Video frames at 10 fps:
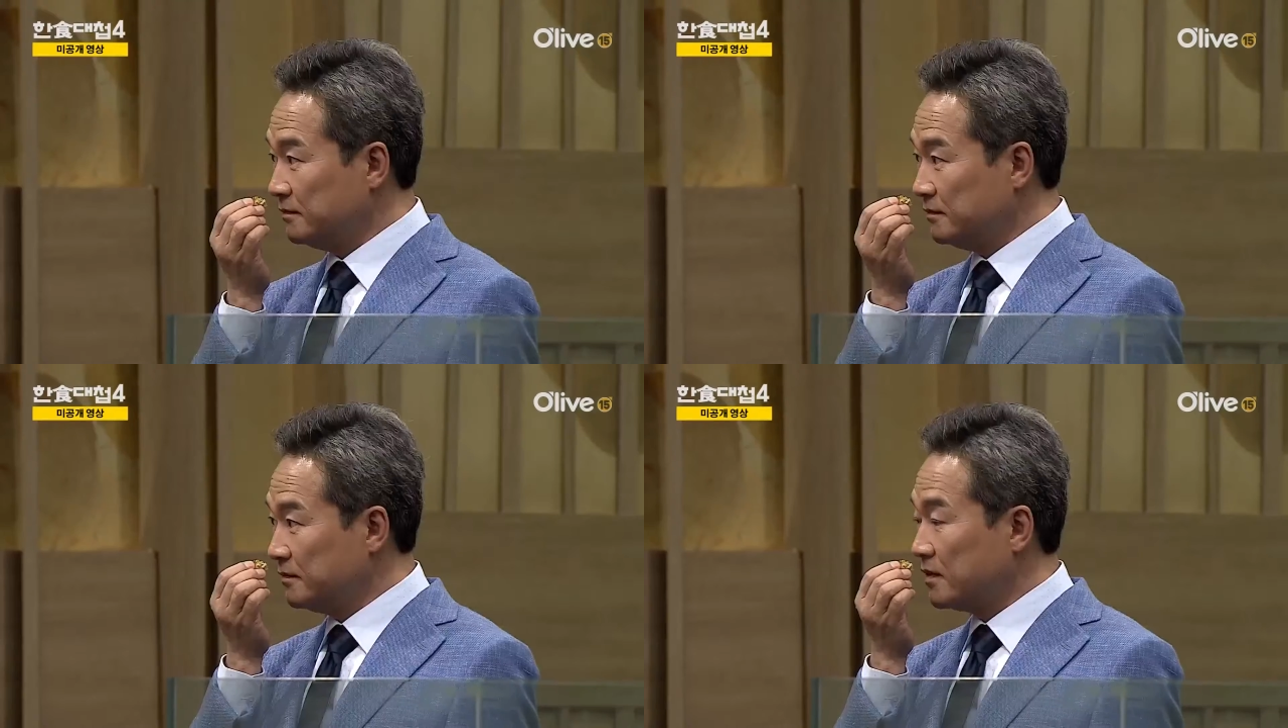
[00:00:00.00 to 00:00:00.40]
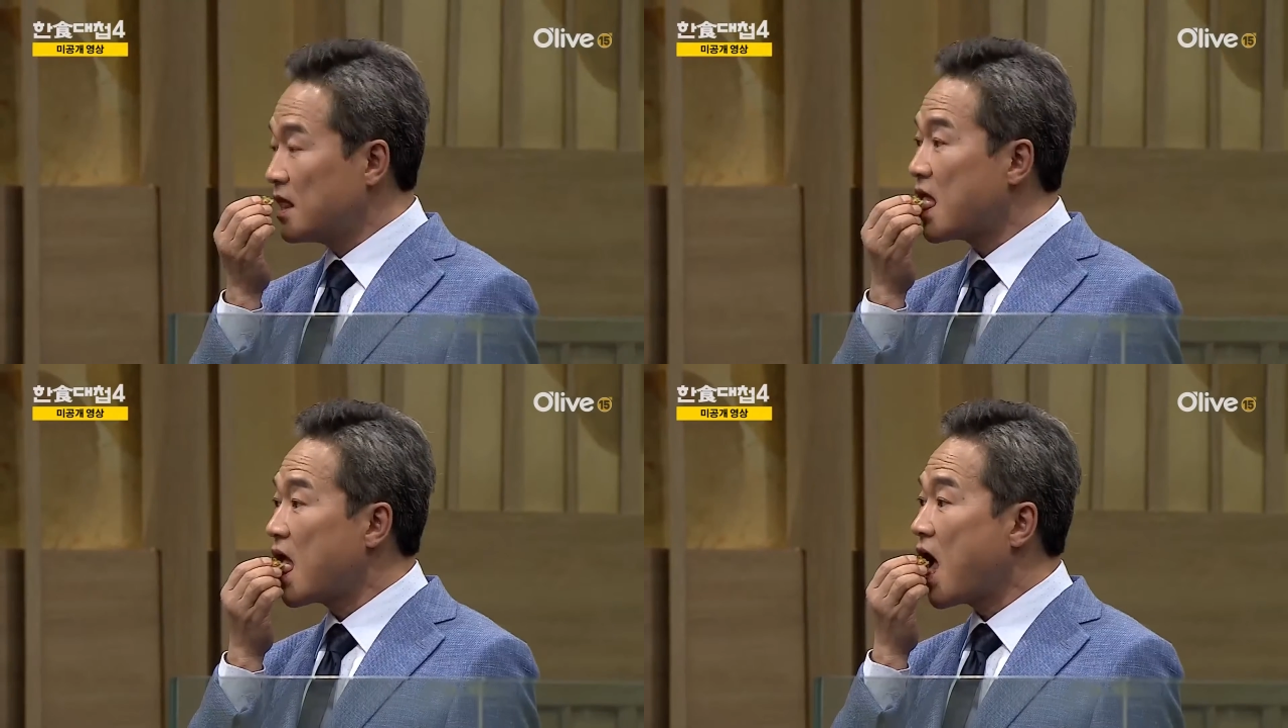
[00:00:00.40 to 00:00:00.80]

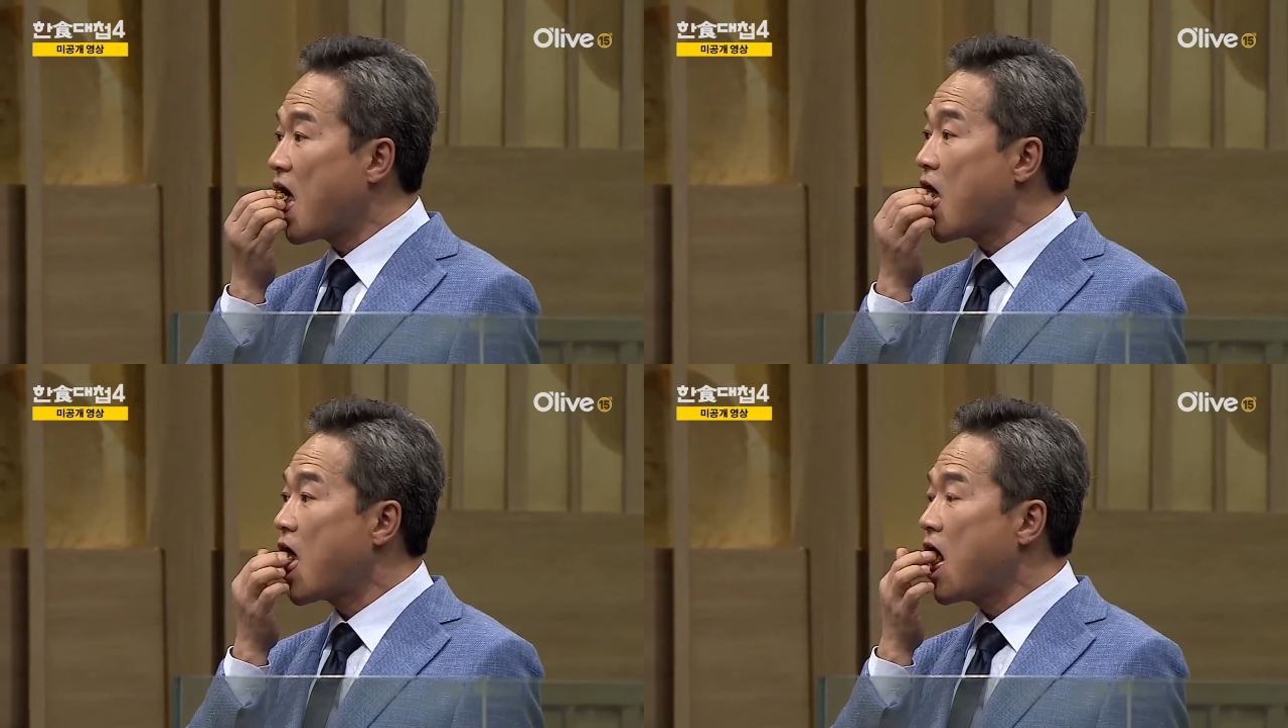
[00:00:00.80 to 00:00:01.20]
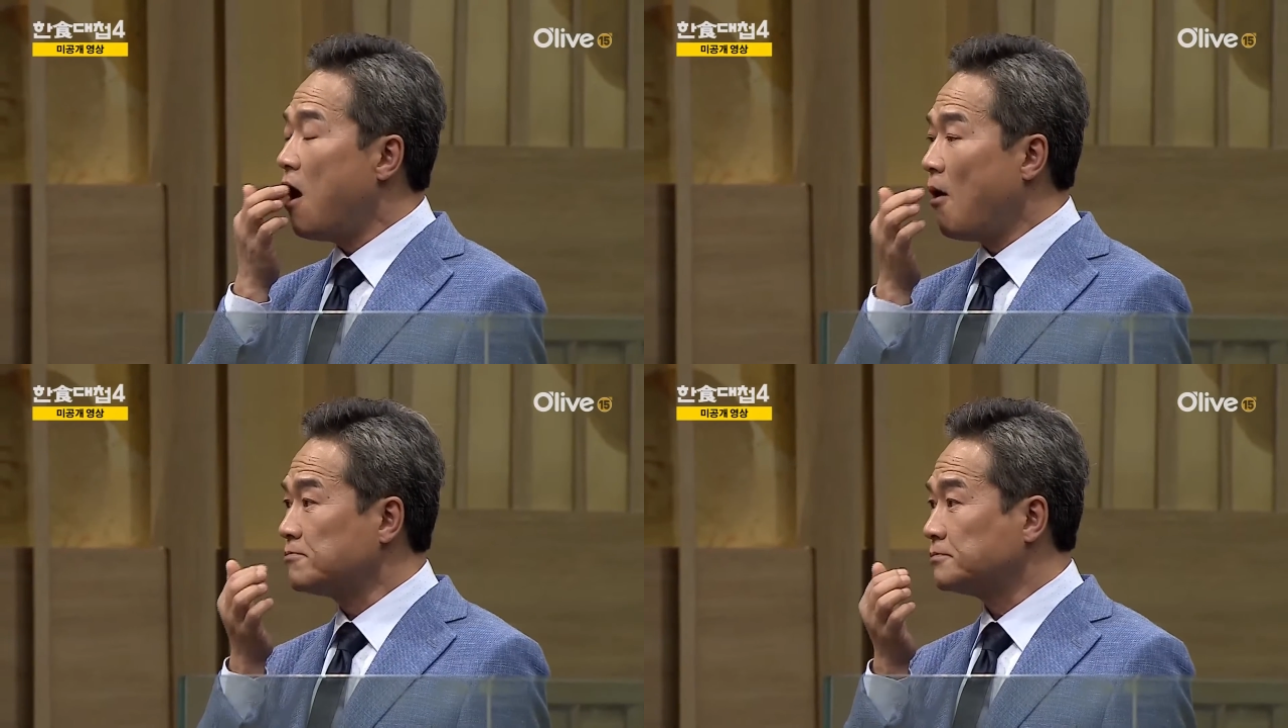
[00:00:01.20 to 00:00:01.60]
원래 거칠은 소금이
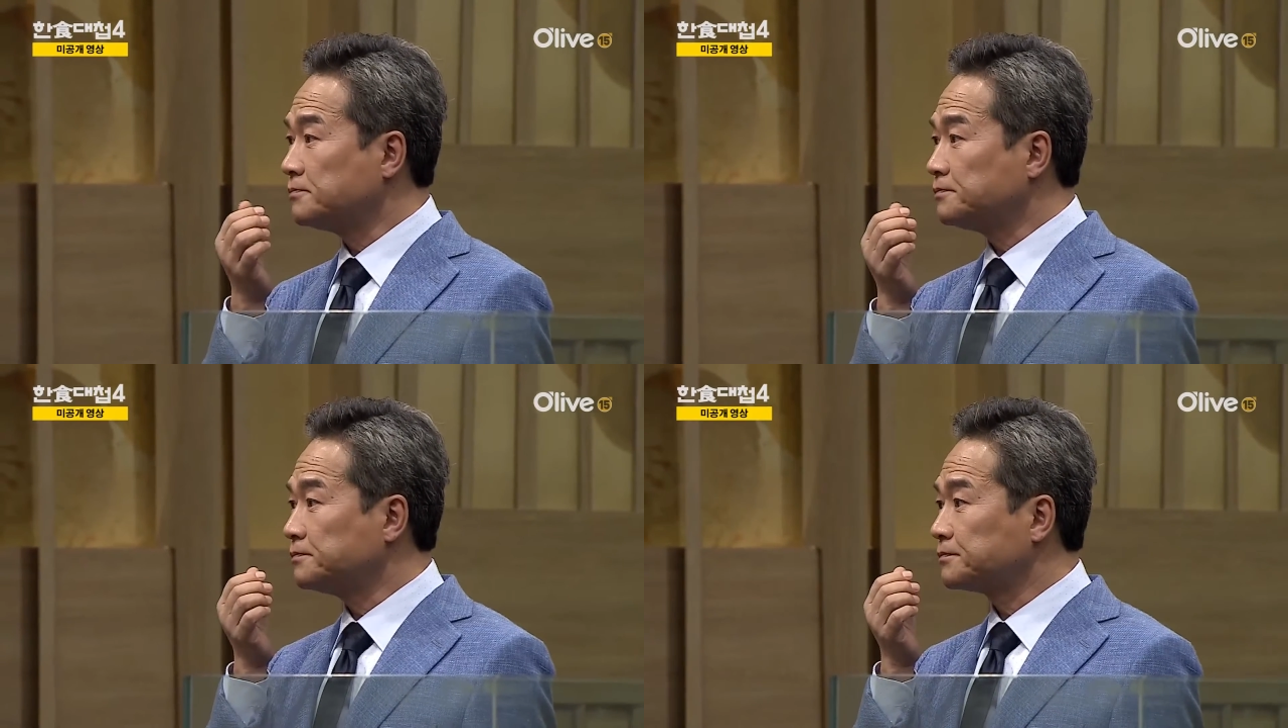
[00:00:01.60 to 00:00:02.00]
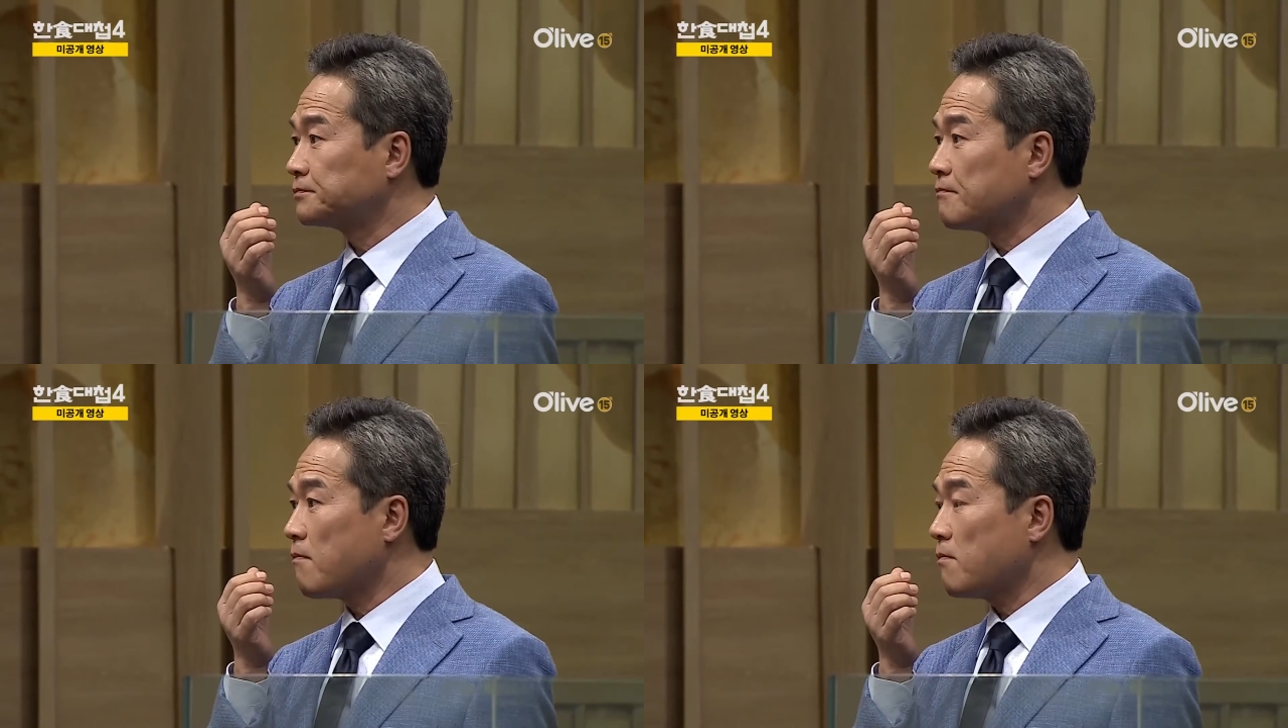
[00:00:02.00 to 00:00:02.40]
염도도 세고 뒤에
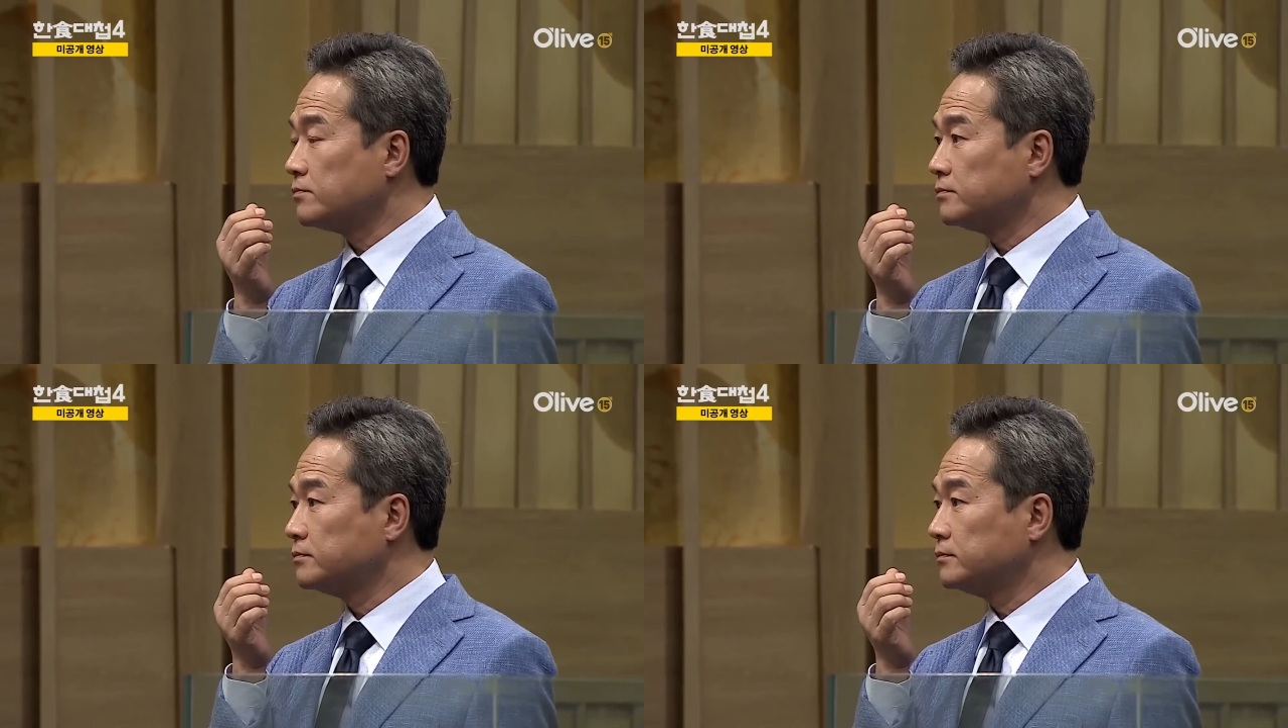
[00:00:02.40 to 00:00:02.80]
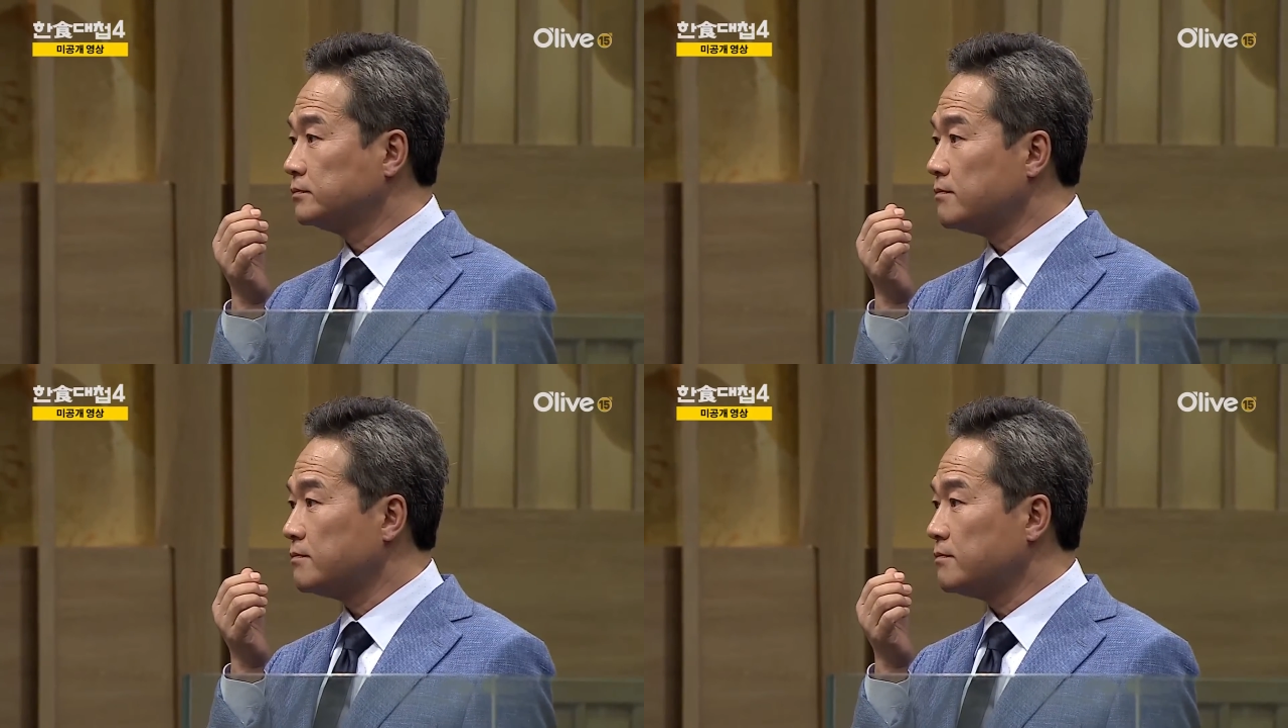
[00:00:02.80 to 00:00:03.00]
쓴맛이 있는데